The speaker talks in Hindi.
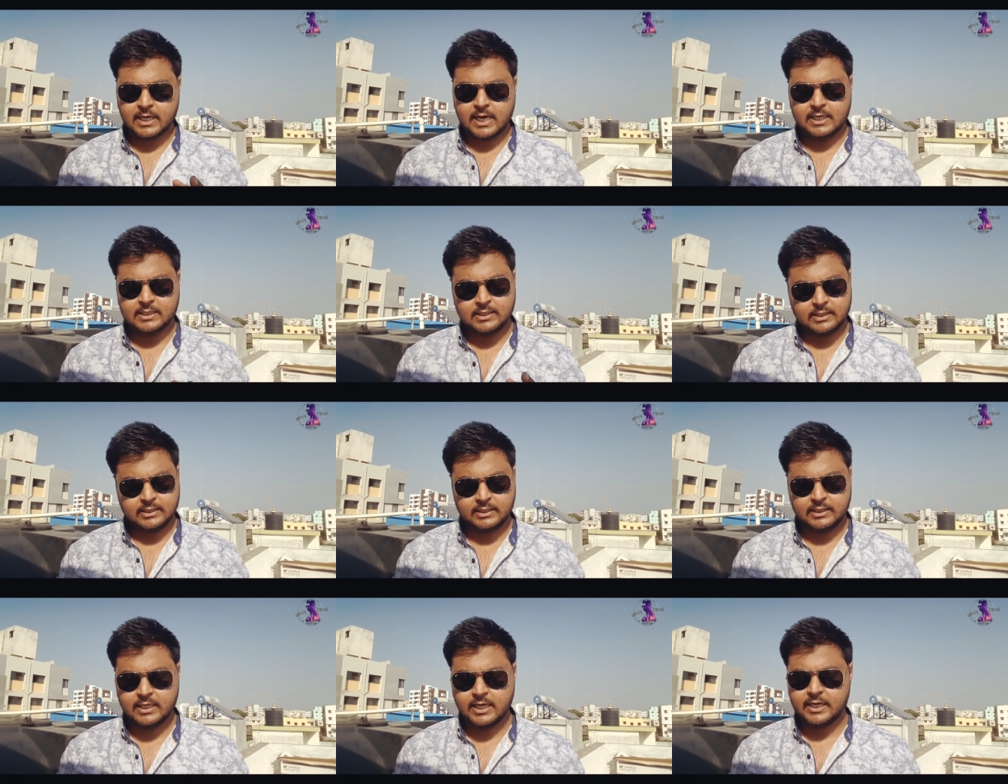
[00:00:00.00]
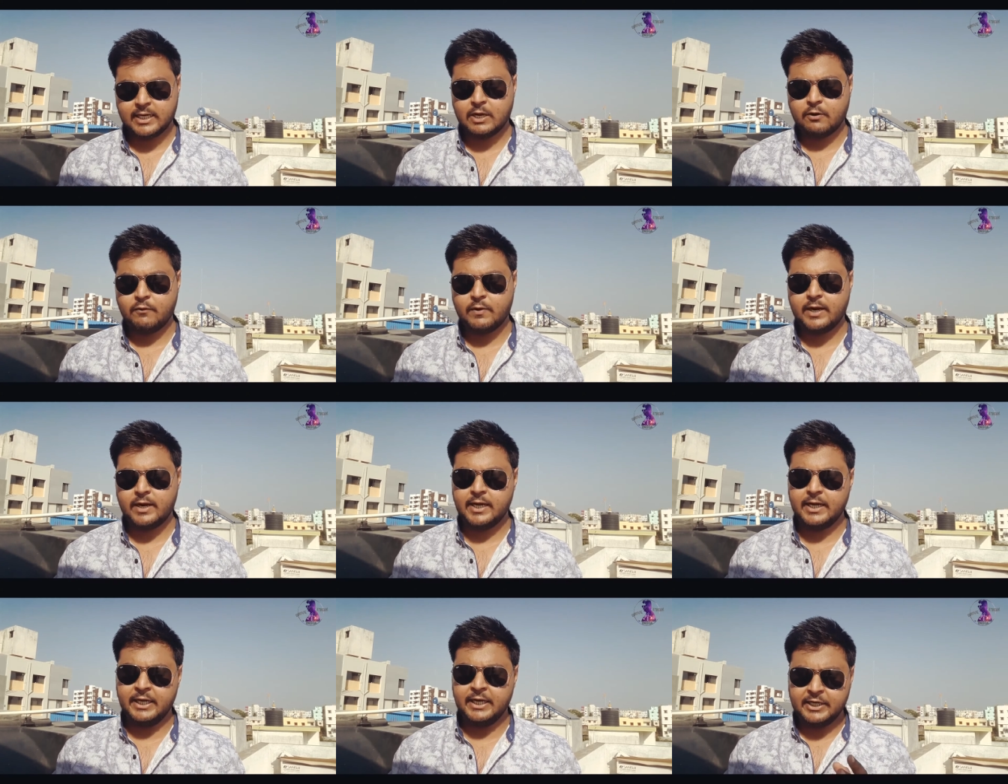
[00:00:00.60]
खासा दिया गया हुआ
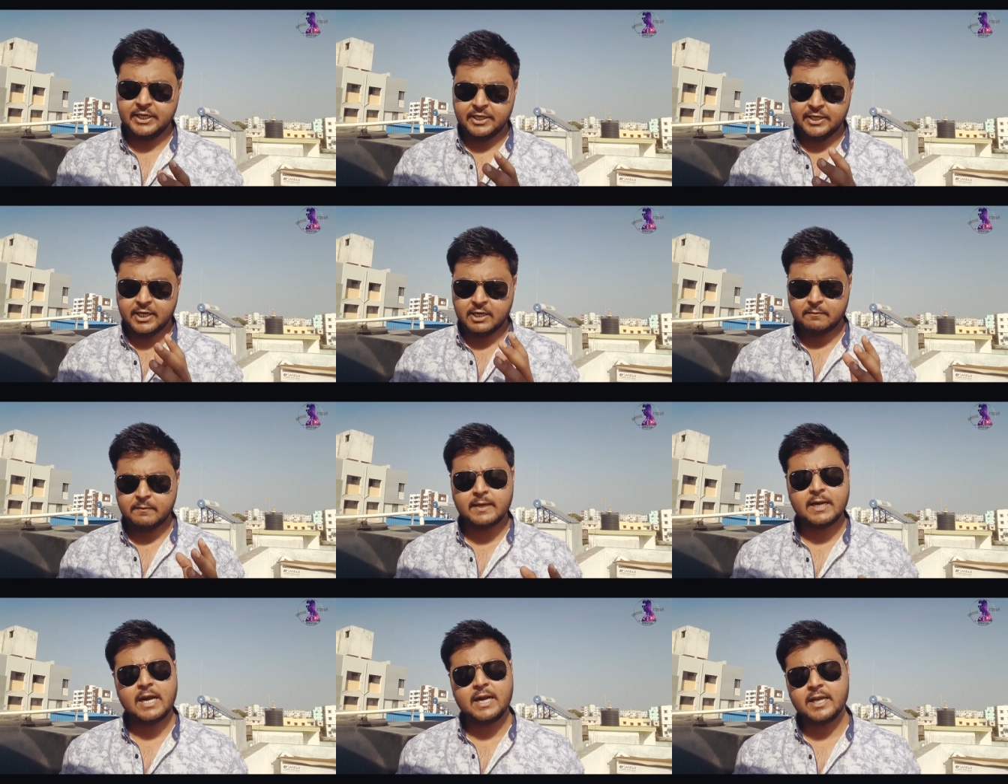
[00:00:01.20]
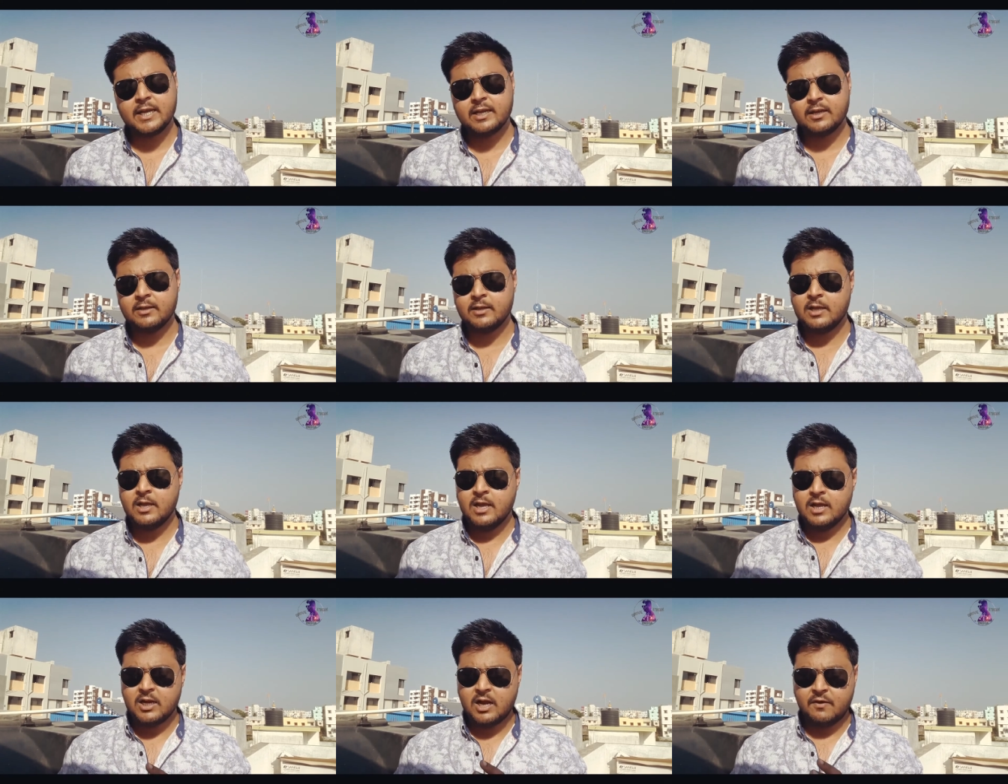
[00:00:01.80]
है इंटीरियर भी गाड़ी का
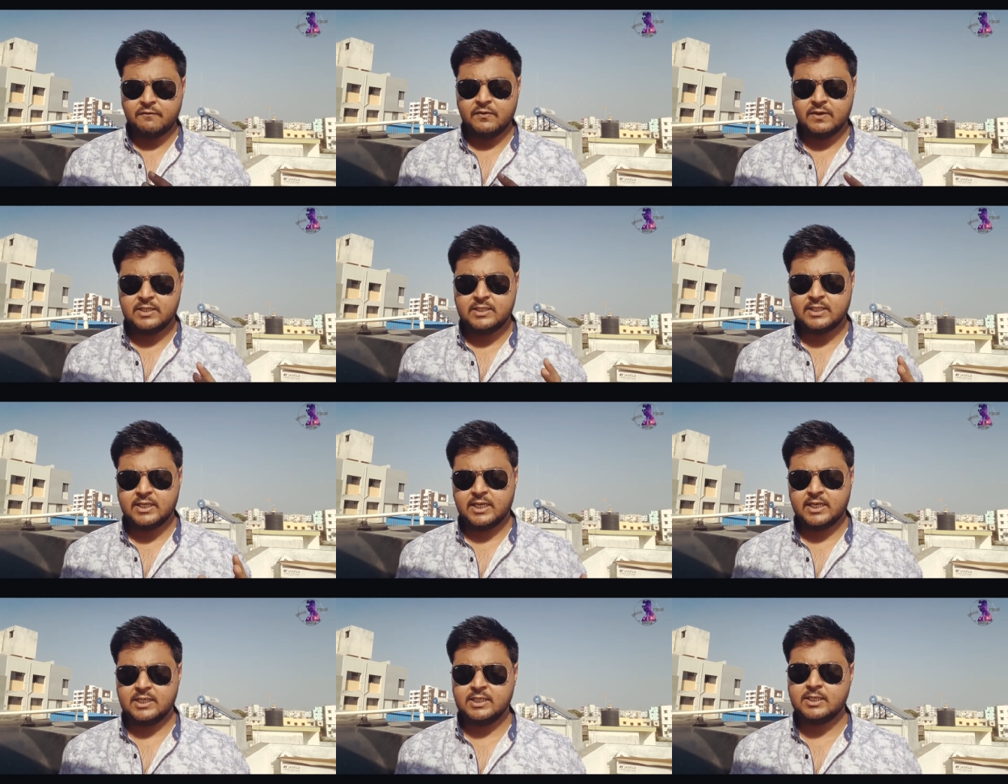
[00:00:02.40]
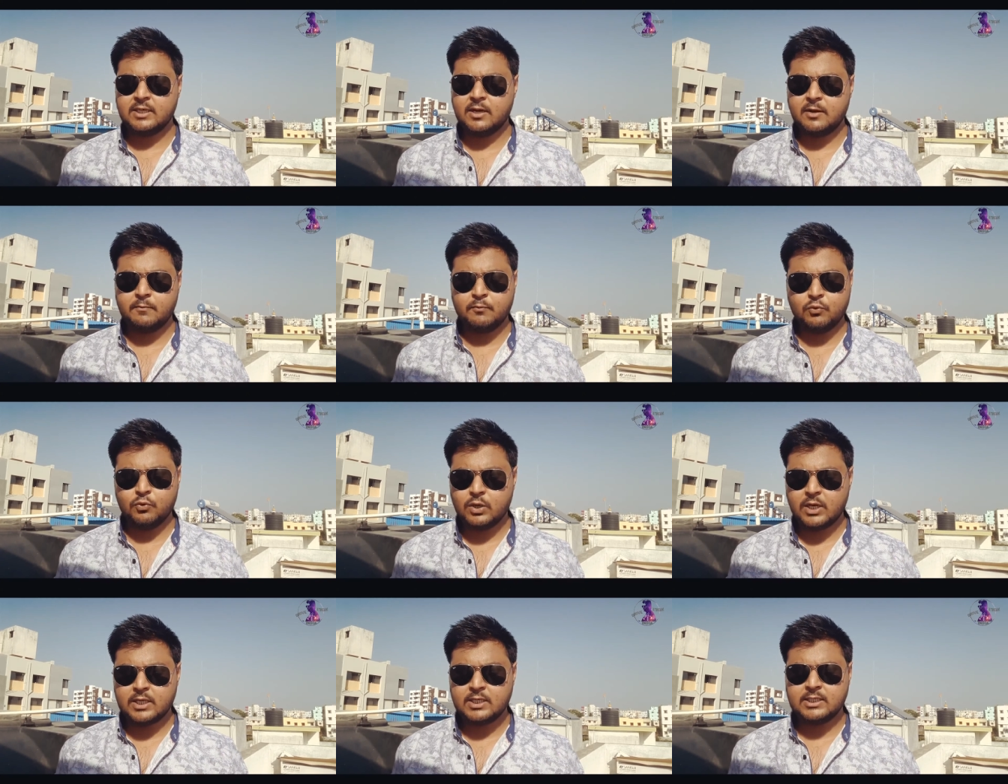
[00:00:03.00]
काफ़ी चेंज है
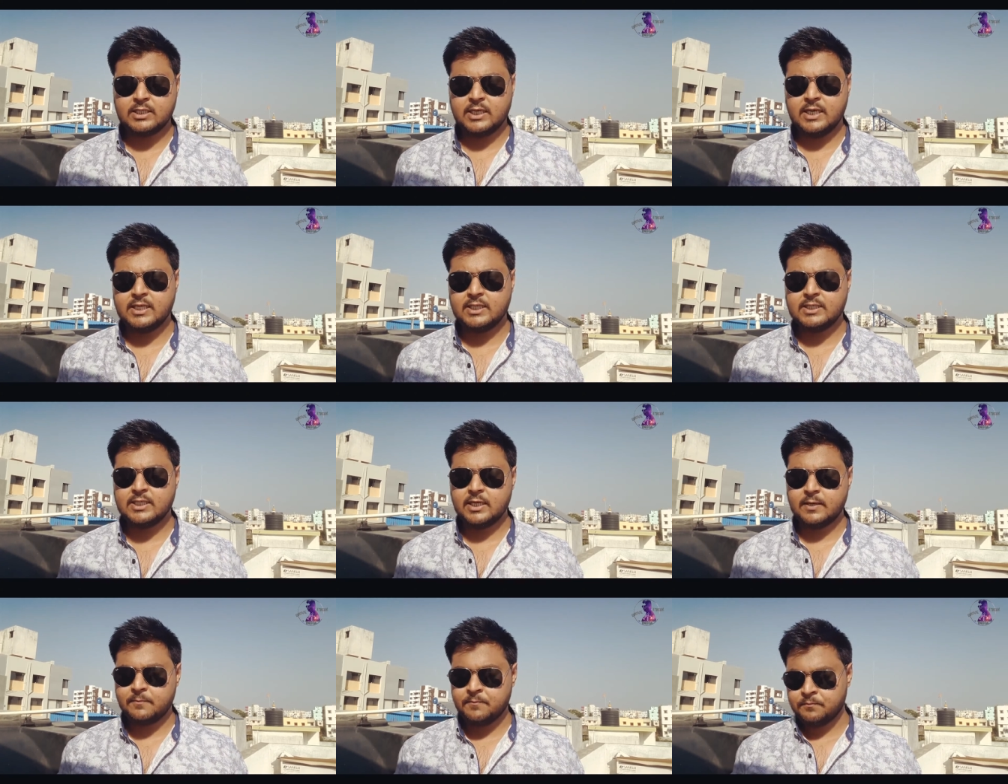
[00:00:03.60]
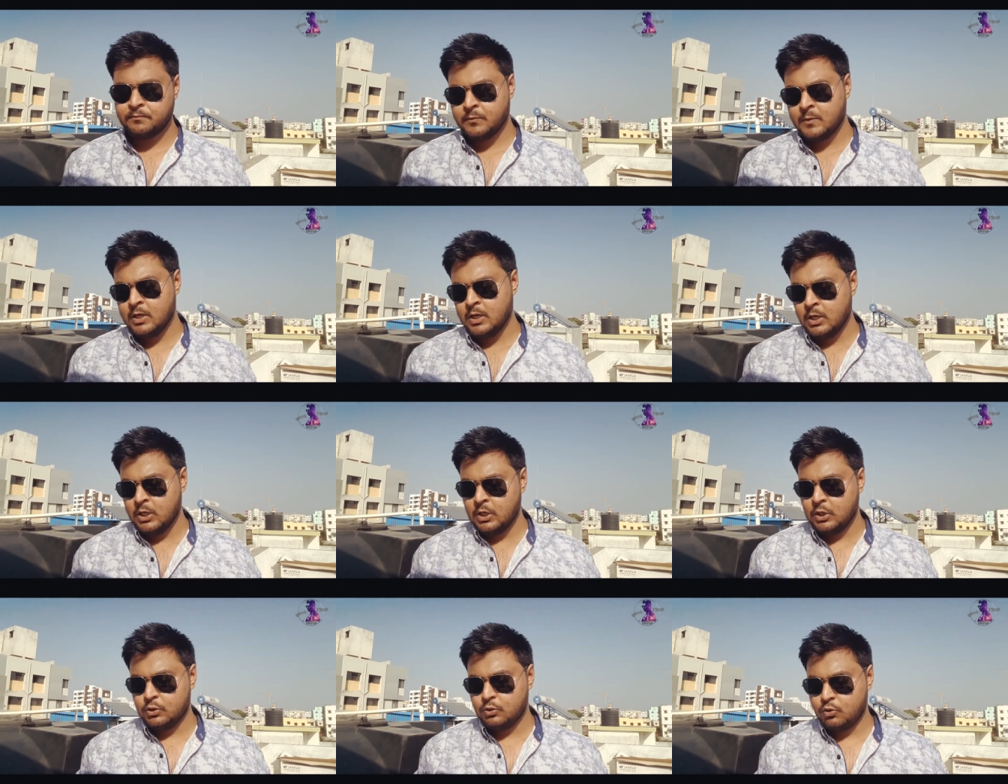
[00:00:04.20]
पूरा चेंज है
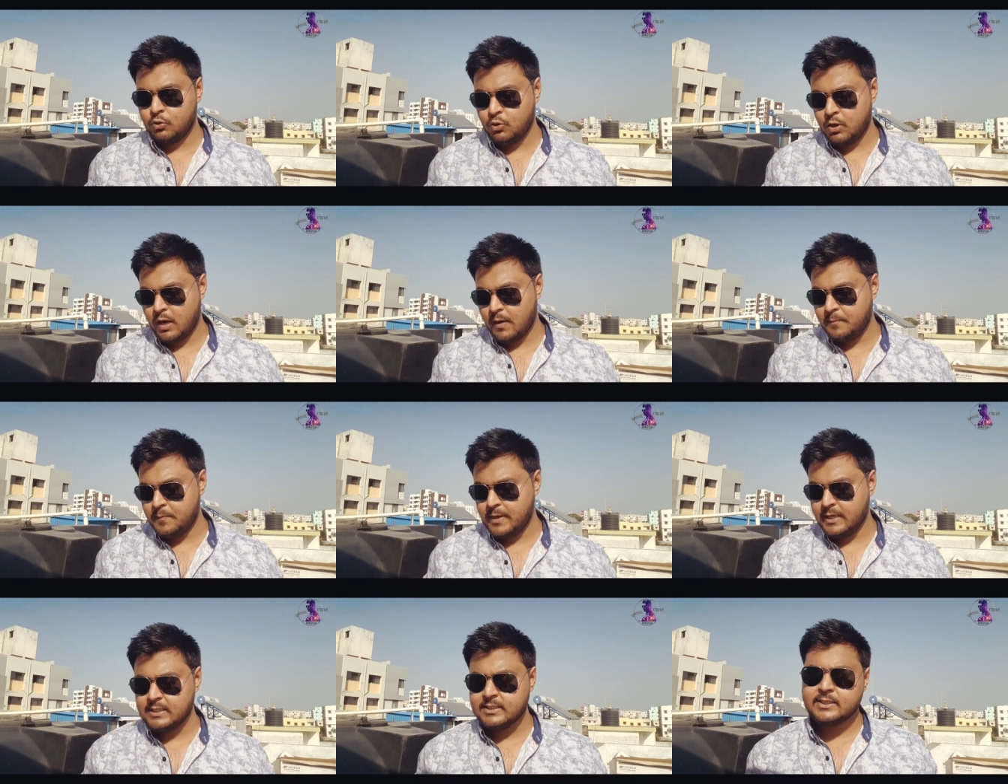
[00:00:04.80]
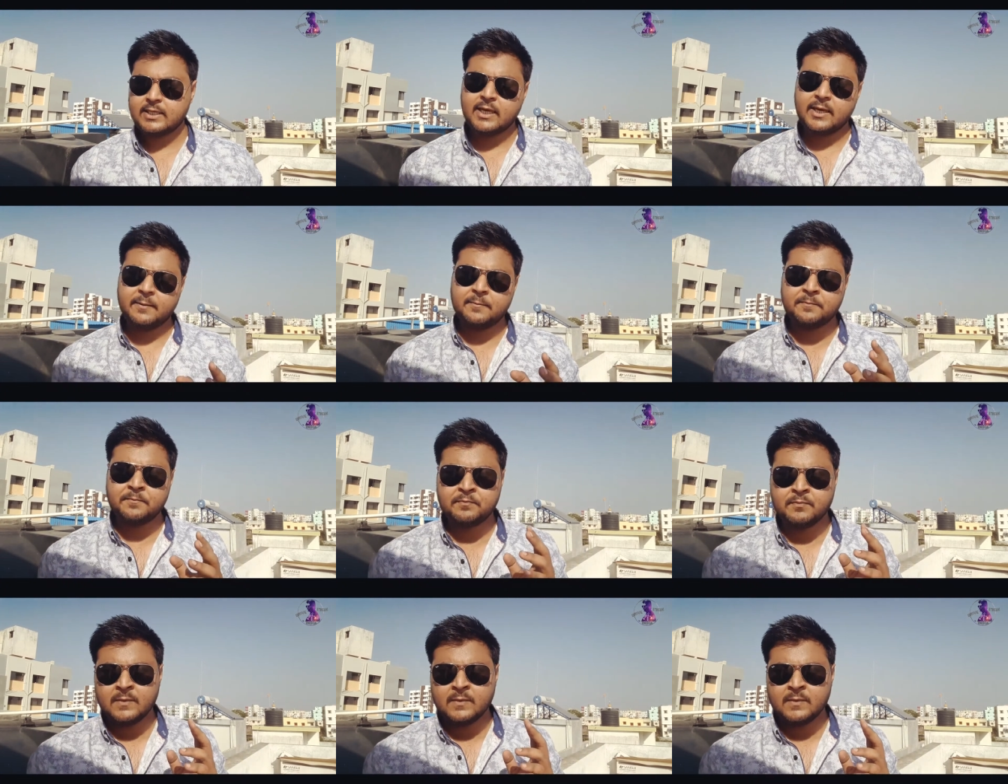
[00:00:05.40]
तो अब मैं इसके